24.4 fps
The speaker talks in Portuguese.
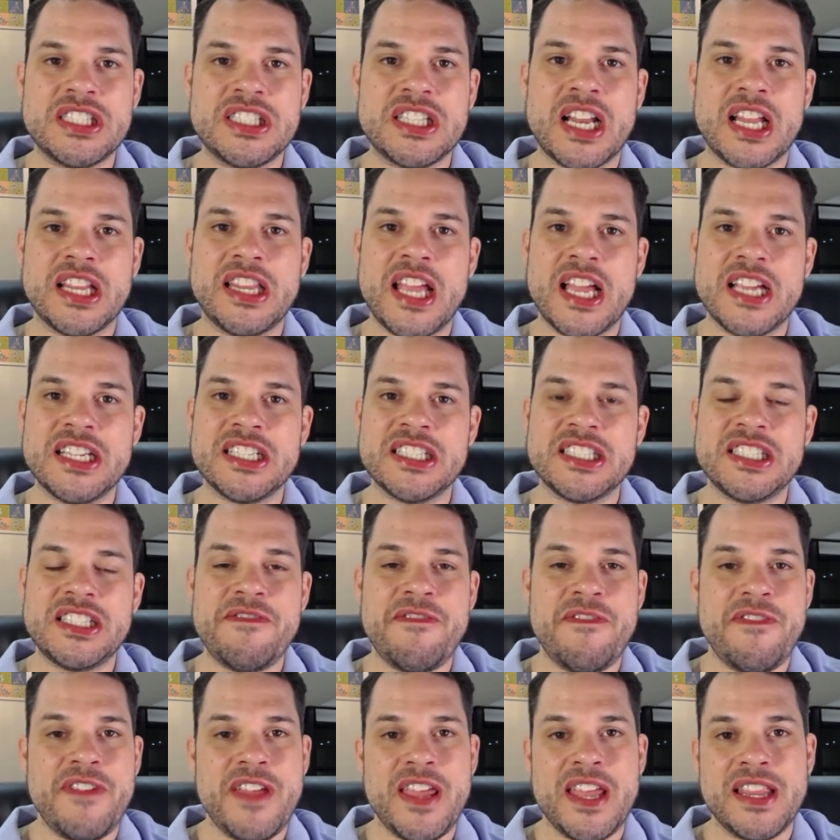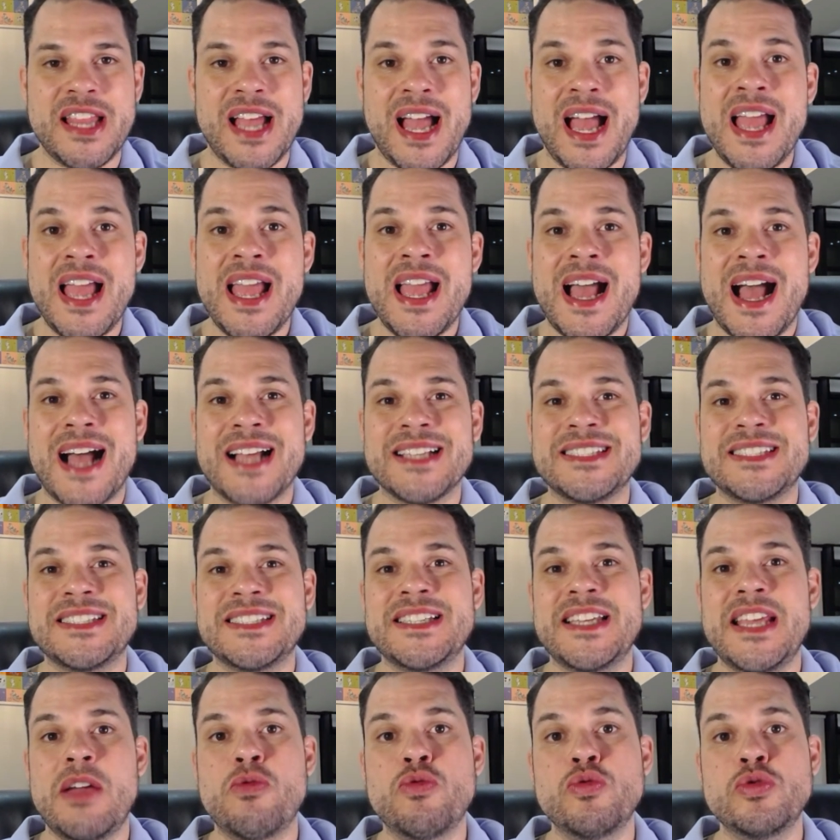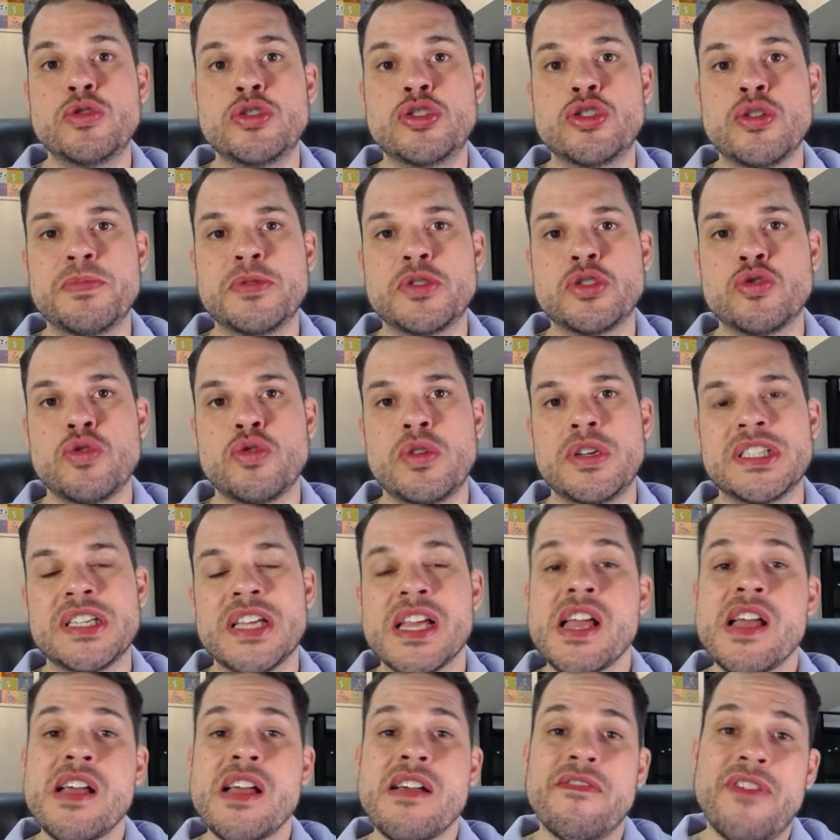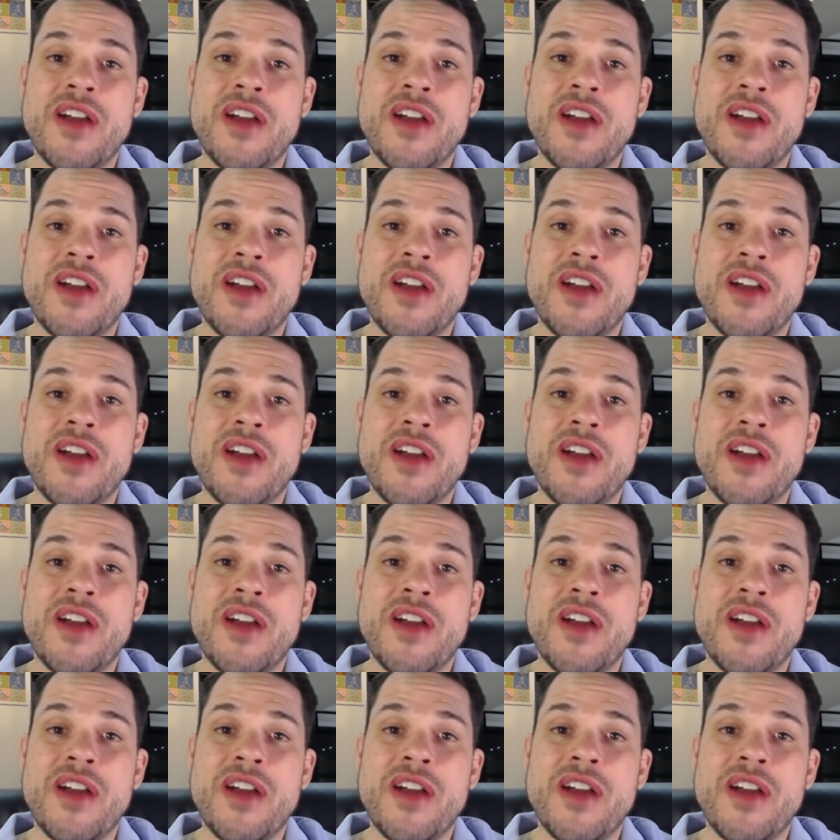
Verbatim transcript: estratégias de venda a seco de opções.